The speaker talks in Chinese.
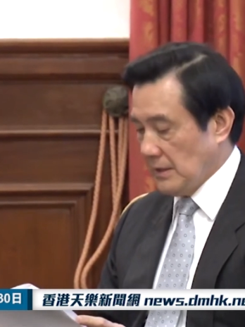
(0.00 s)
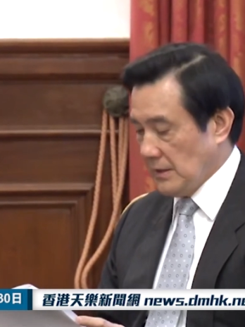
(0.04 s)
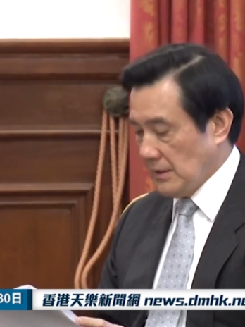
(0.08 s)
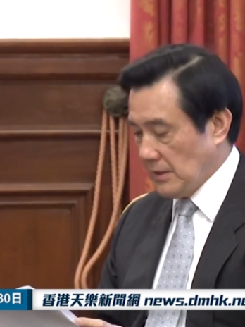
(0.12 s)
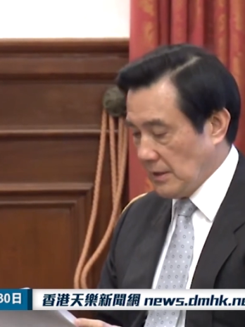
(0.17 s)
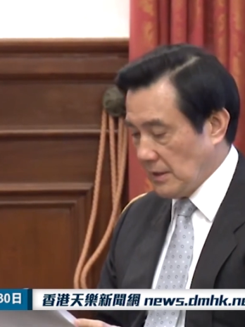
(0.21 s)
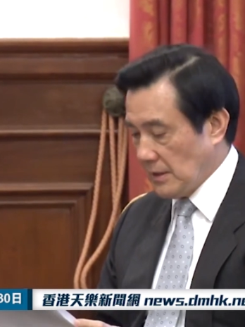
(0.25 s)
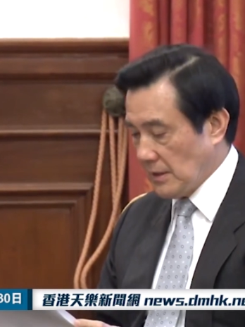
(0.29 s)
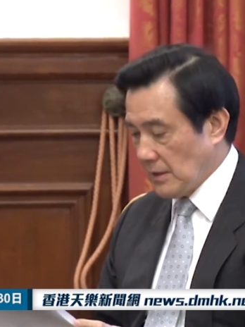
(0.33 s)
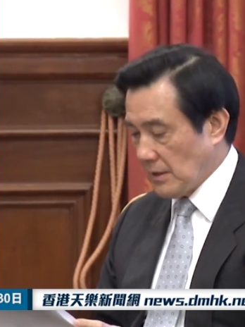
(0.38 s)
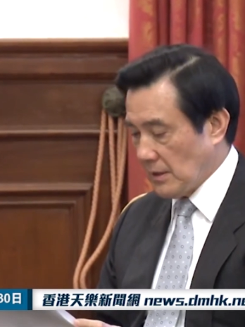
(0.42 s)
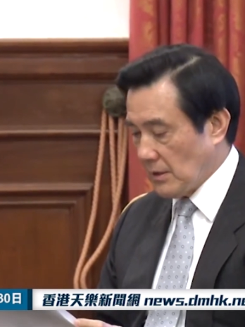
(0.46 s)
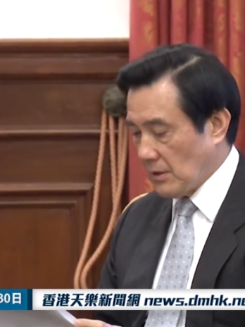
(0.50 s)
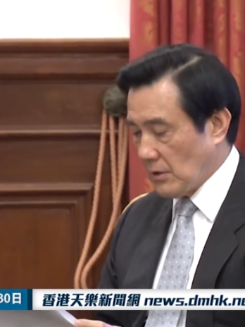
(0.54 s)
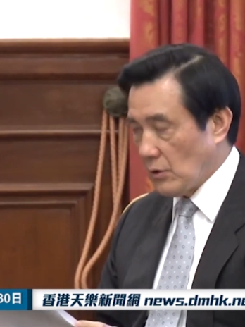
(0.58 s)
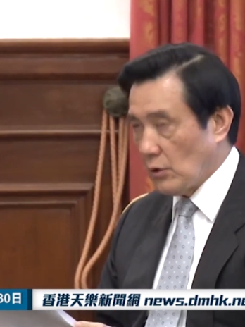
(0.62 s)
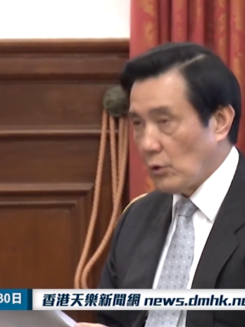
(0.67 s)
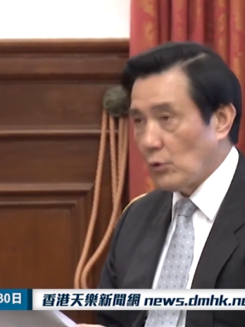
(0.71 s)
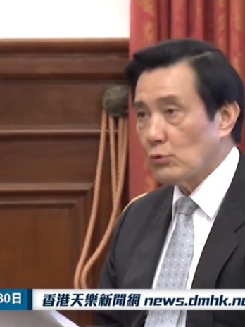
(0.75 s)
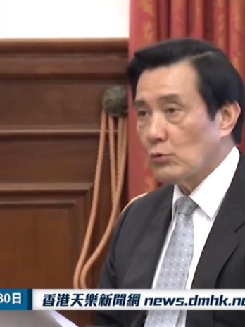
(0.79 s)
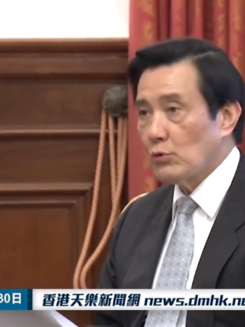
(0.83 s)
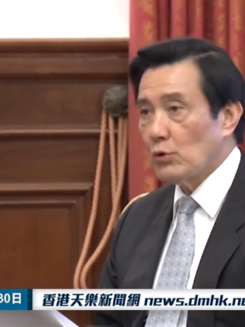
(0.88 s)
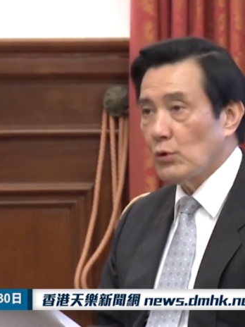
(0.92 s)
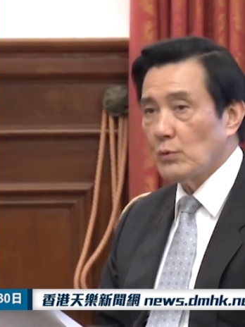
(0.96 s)
这个
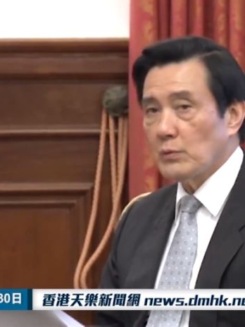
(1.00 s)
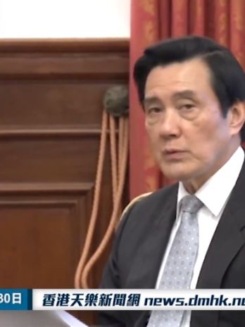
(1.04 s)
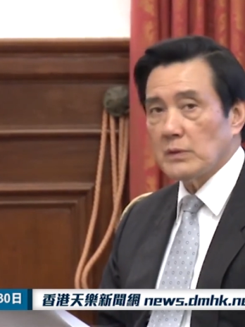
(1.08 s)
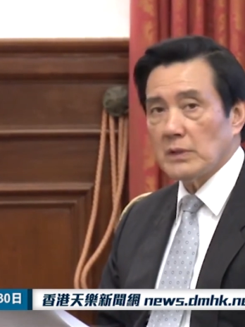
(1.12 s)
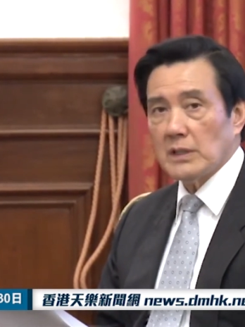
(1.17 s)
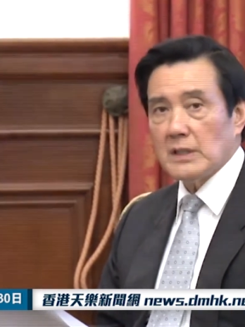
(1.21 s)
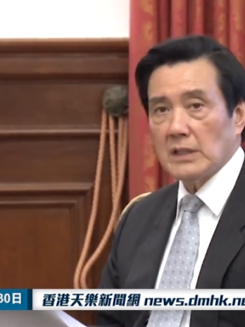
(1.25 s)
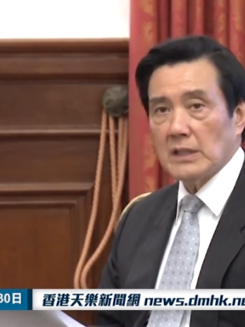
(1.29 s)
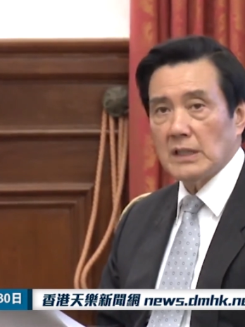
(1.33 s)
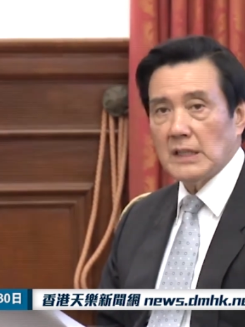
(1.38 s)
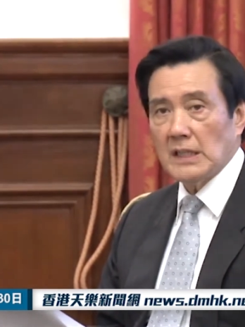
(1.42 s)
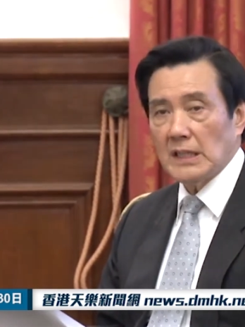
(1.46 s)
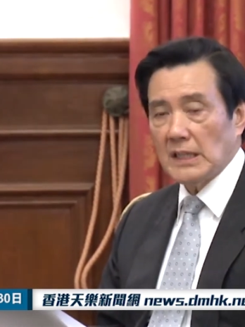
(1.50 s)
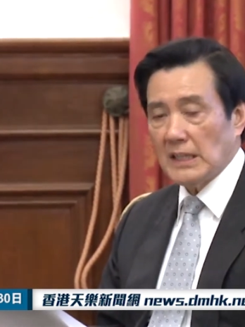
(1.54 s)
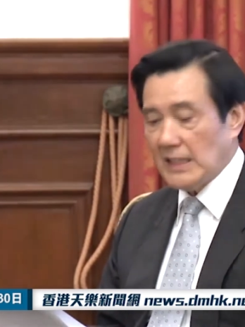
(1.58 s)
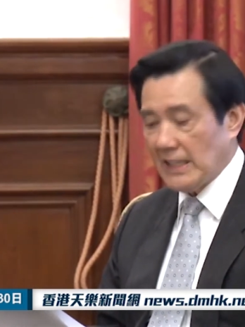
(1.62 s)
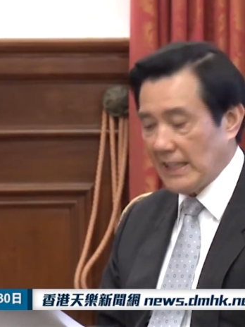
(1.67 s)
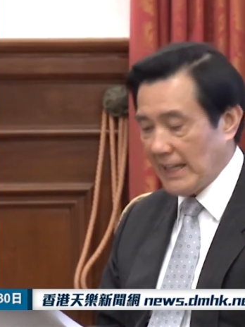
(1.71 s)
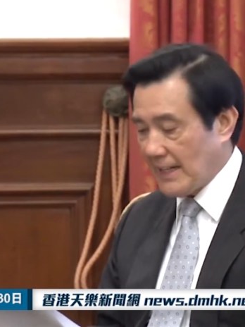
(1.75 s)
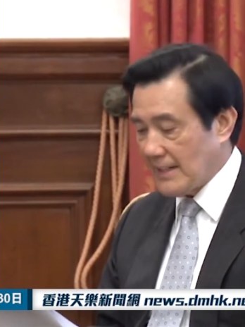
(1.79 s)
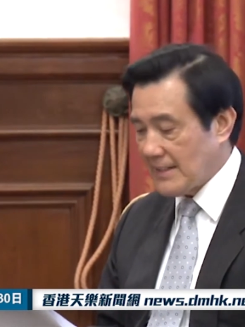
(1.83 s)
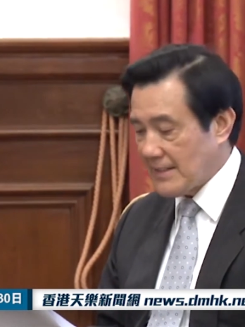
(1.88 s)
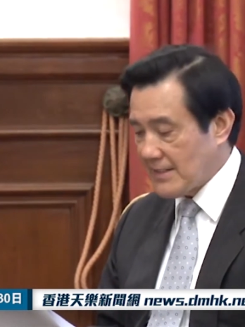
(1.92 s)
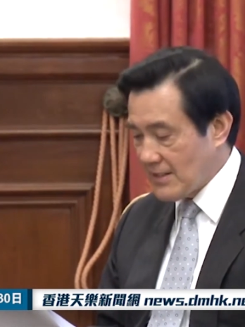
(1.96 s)
沟通的
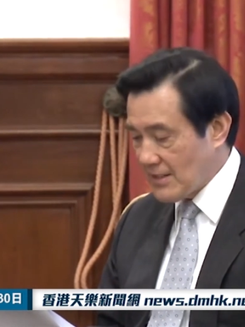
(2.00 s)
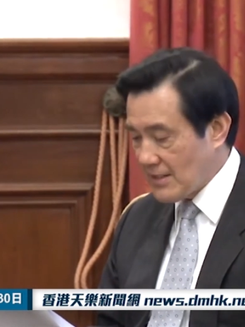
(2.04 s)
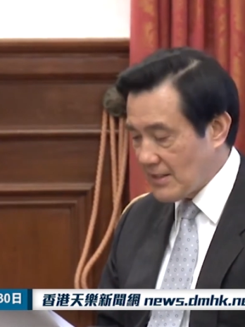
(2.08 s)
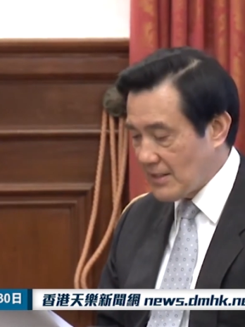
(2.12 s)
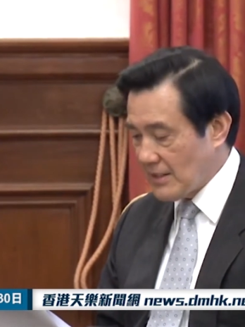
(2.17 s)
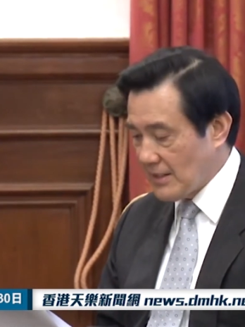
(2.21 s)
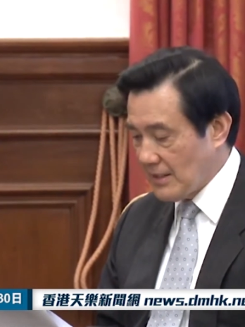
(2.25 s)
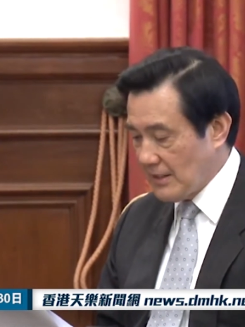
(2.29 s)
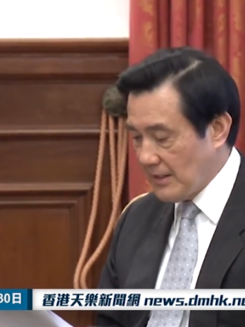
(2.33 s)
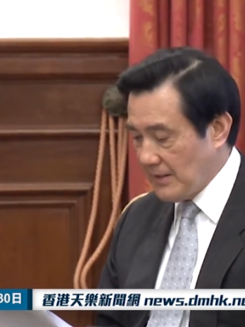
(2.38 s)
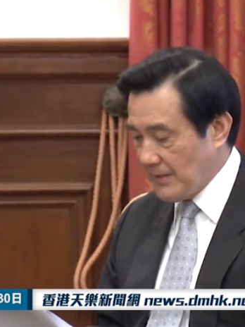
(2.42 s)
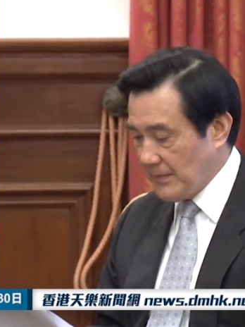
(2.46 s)
良机。